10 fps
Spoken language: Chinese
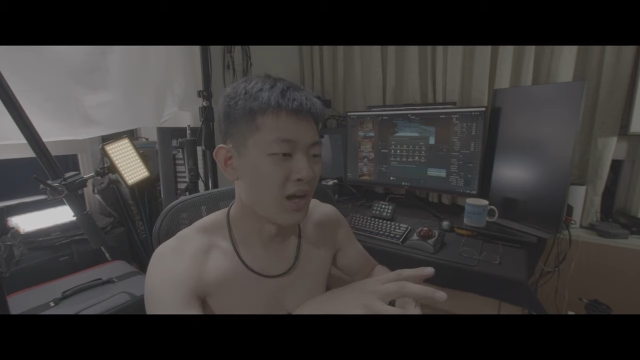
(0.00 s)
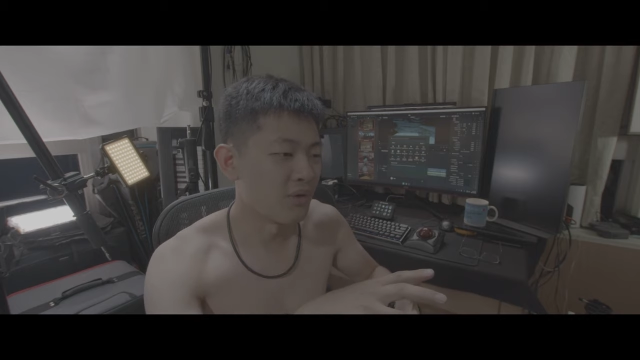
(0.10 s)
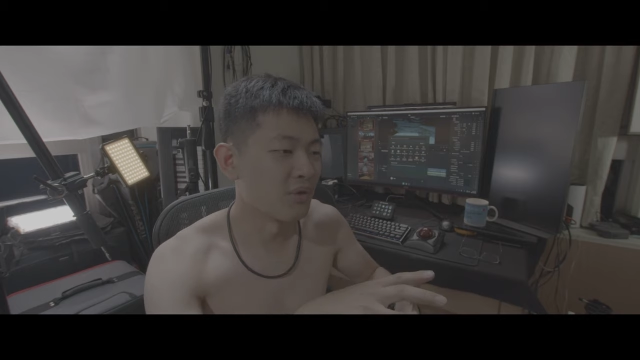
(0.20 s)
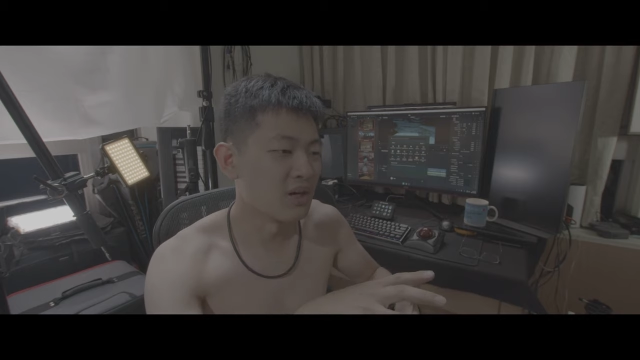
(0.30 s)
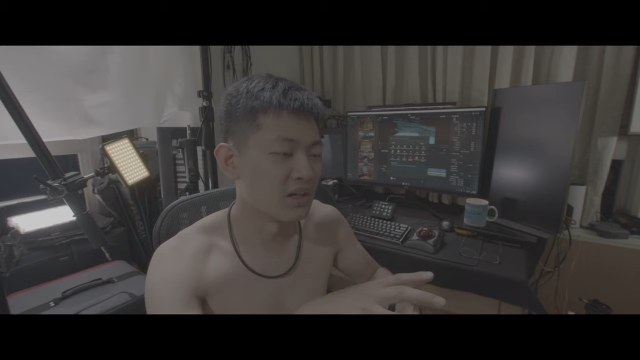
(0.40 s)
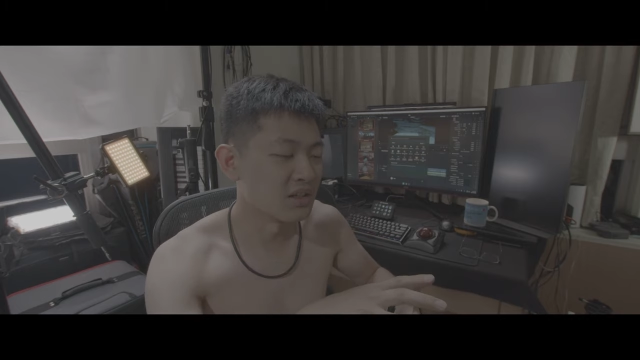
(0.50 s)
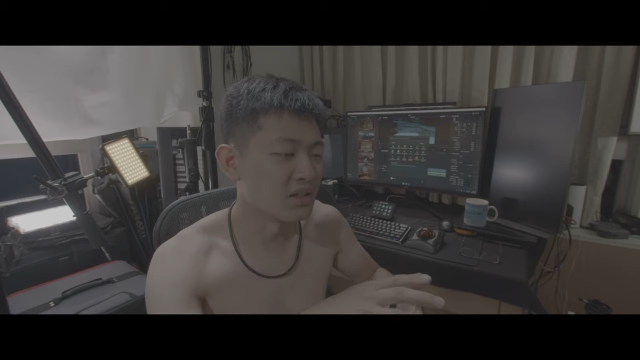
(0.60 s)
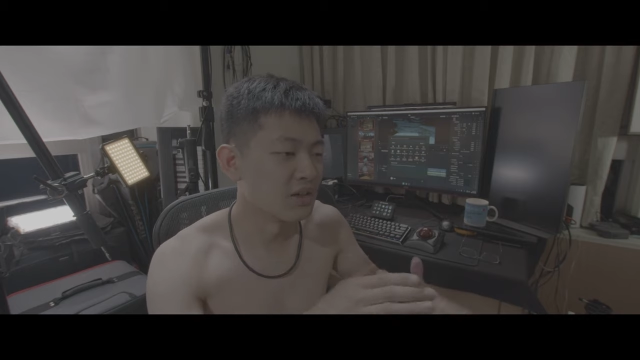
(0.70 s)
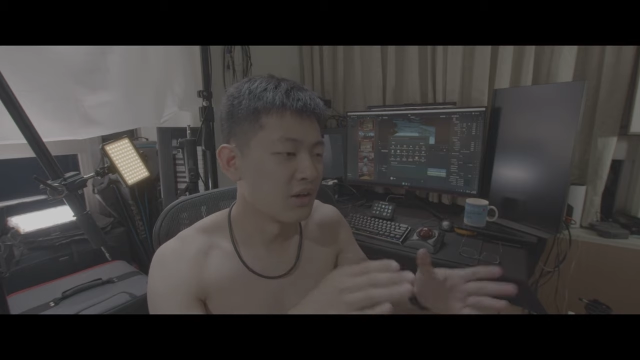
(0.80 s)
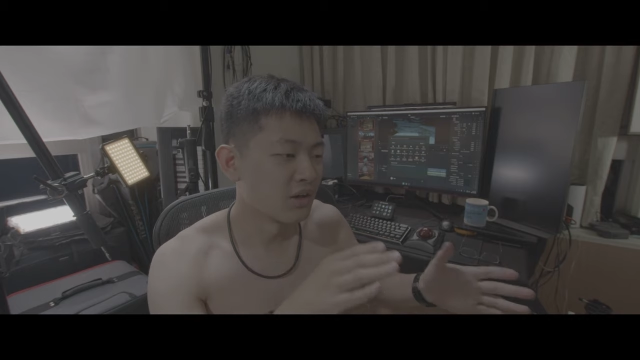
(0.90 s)
我会让
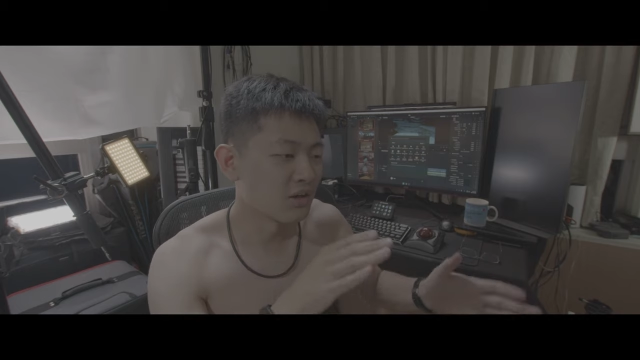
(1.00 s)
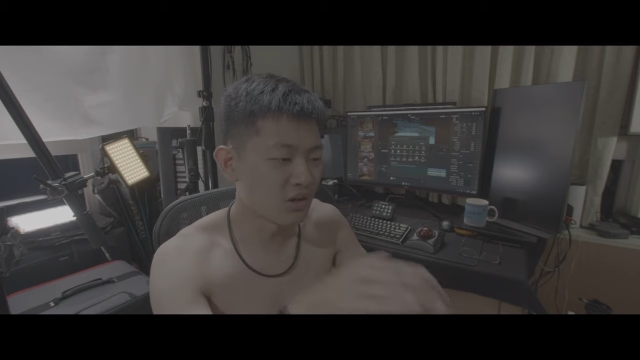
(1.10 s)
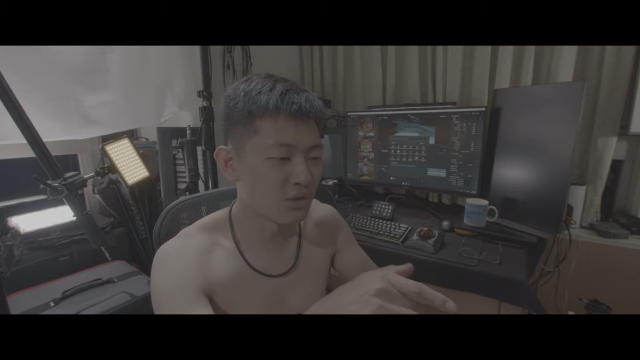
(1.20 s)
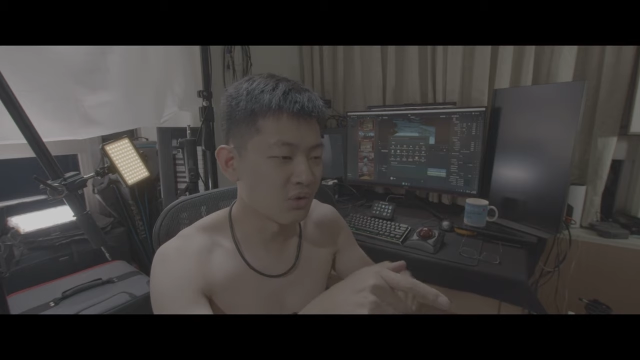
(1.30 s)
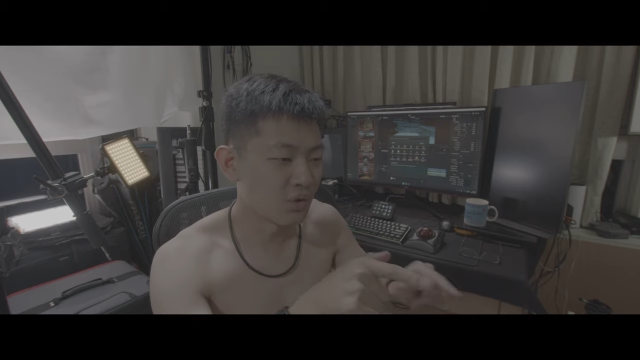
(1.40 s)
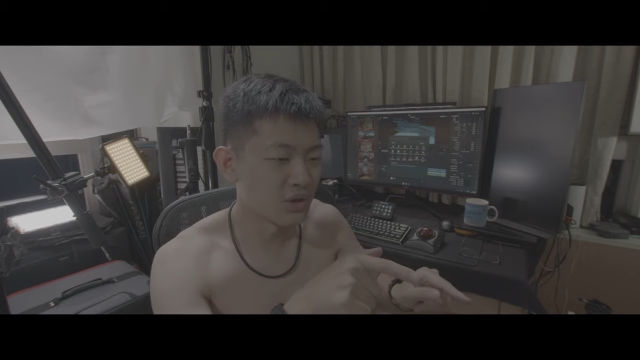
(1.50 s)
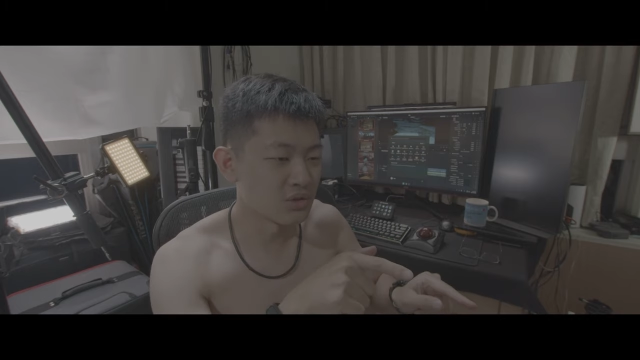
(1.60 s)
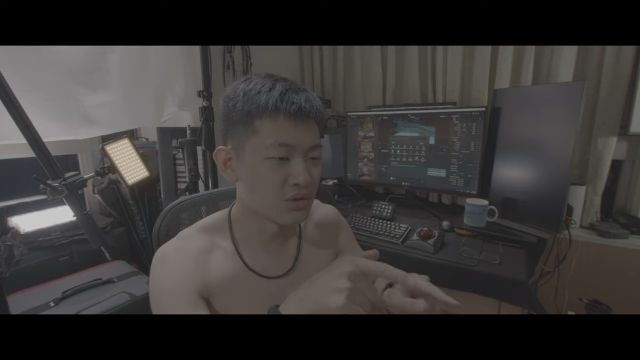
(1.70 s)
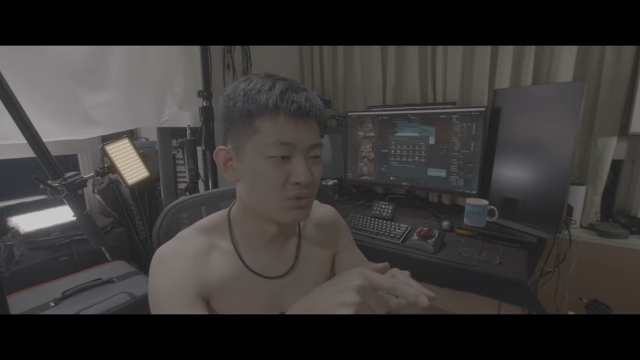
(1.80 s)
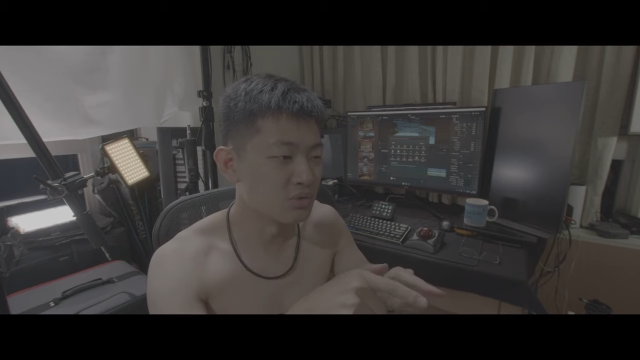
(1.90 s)
你更快
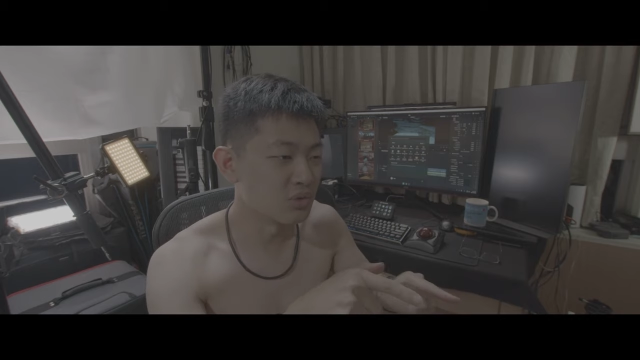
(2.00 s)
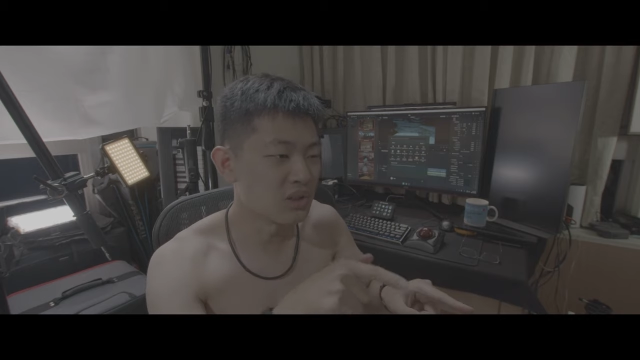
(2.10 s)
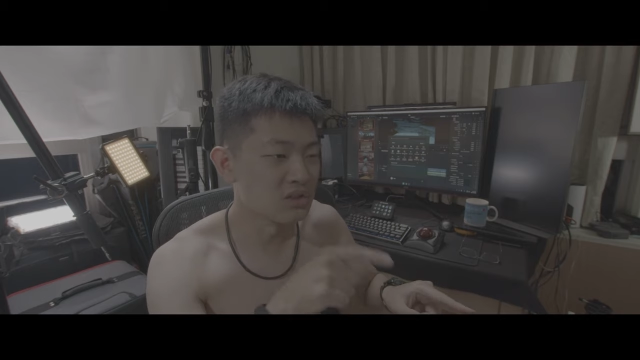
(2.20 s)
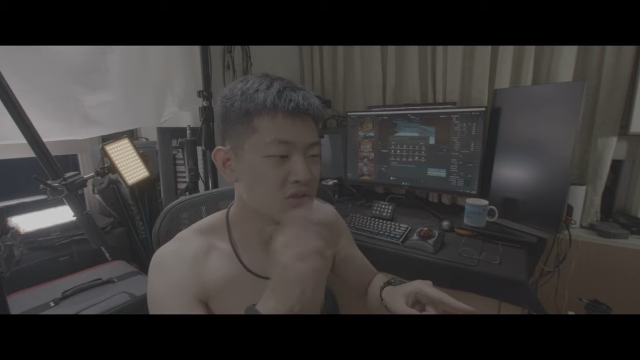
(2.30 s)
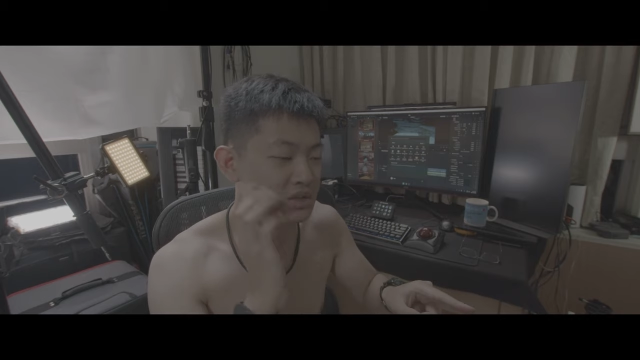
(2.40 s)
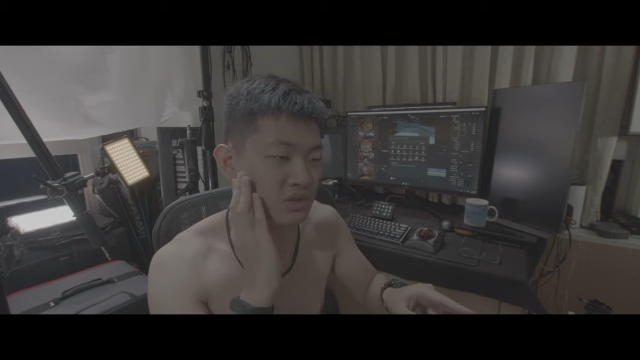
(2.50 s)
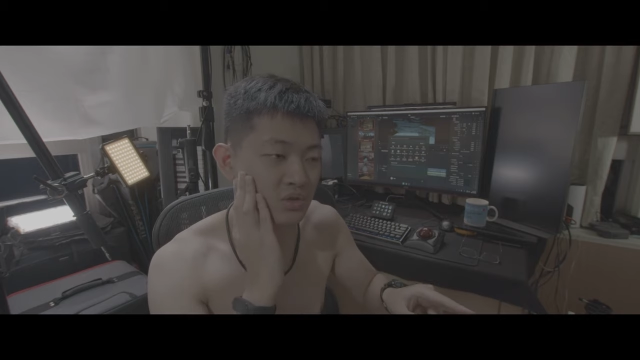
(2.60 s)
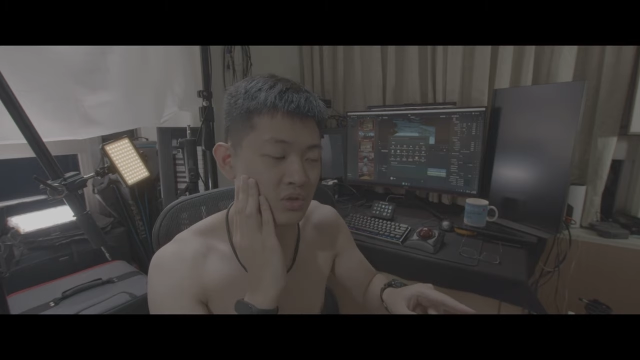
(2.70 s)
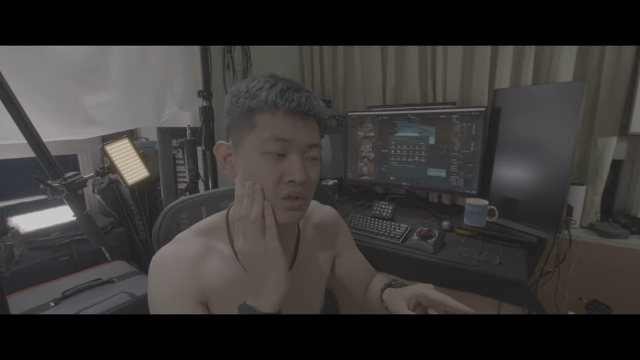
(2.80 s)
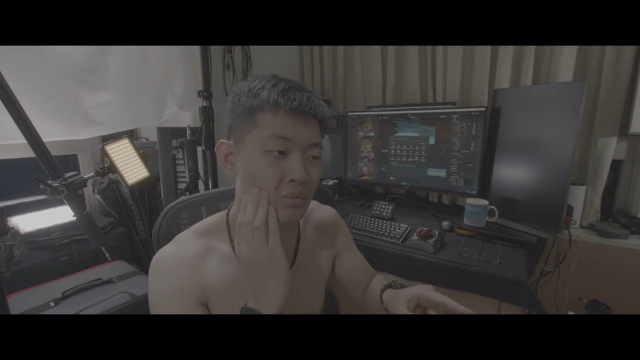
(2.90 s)
速、更直
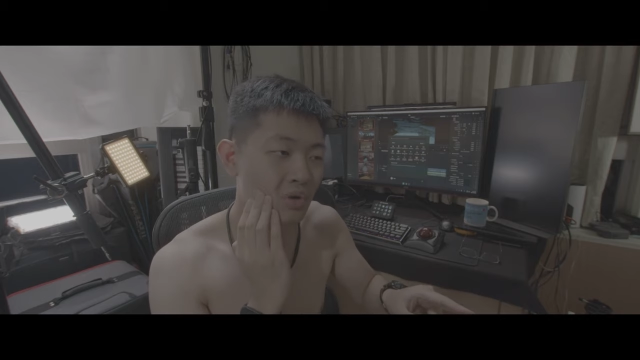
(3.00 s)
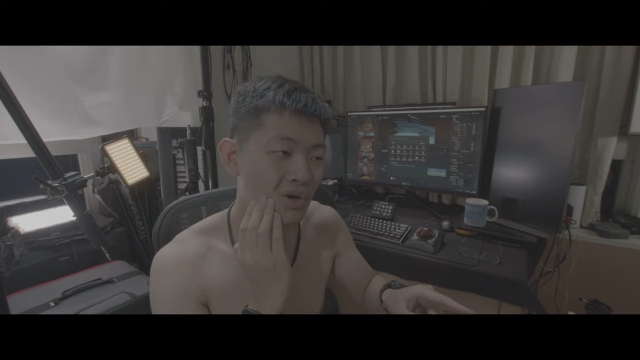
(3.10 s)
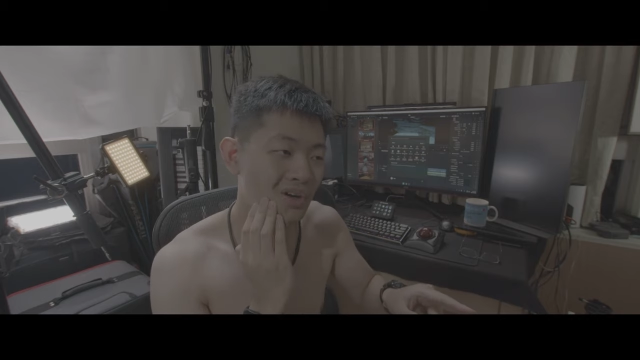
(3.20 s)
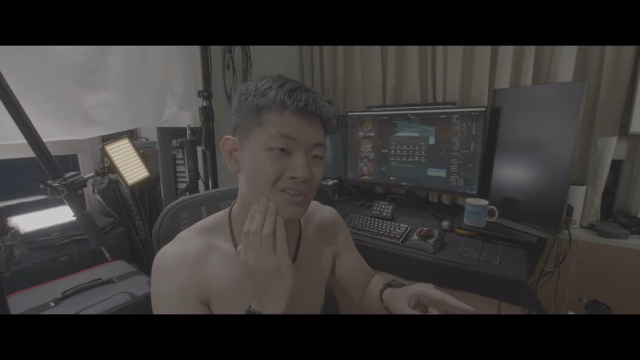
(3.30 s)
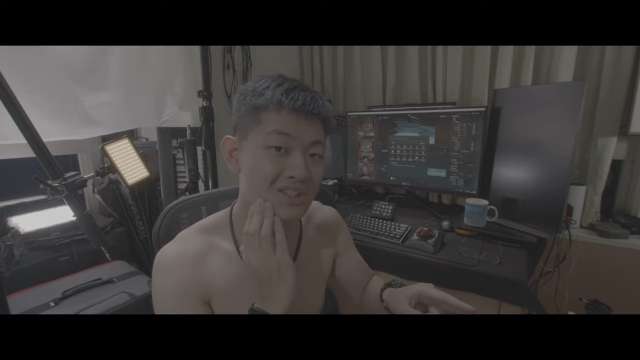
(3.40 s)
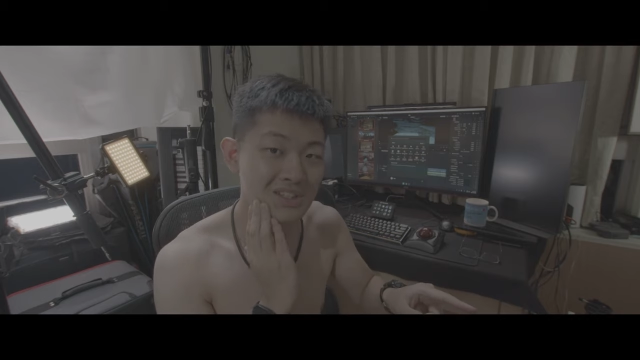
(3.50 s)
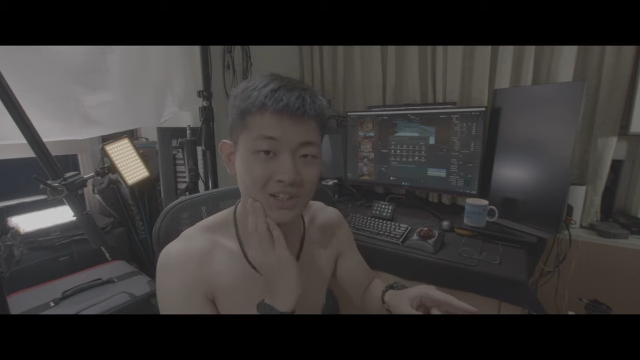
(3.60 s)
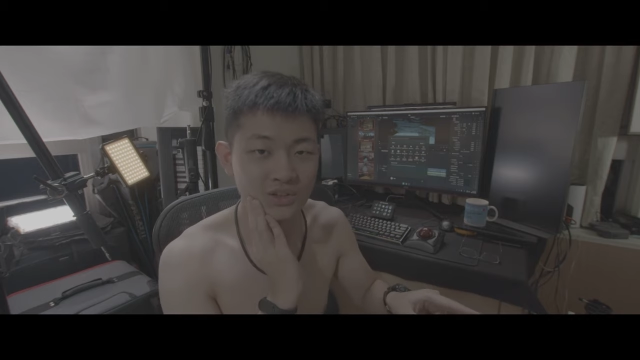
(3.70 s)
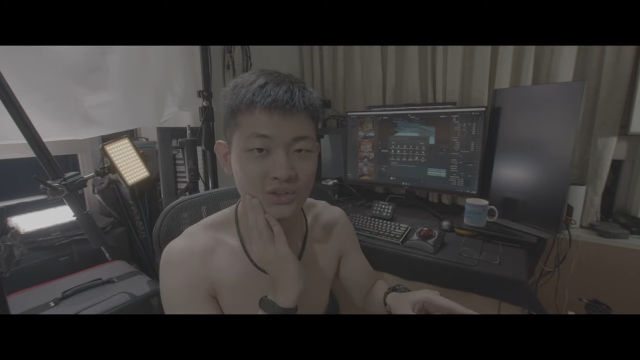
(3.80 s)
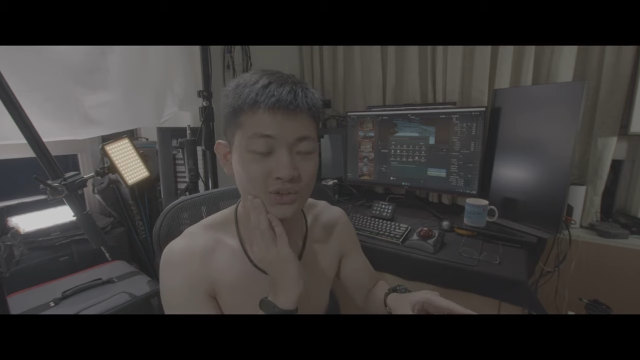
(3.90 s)
觉的碰到你想
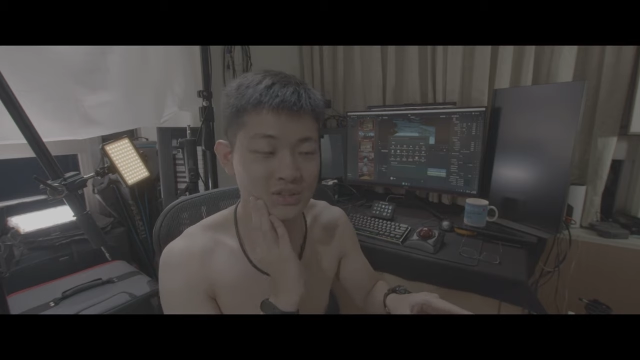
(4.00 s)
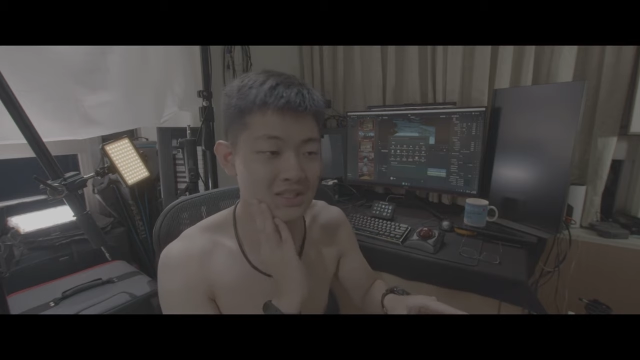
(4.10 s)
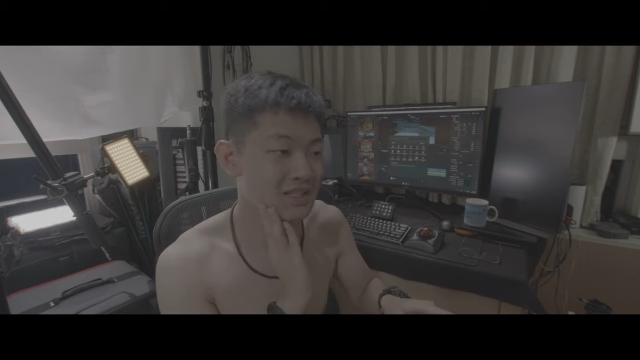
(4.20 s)
要的东西。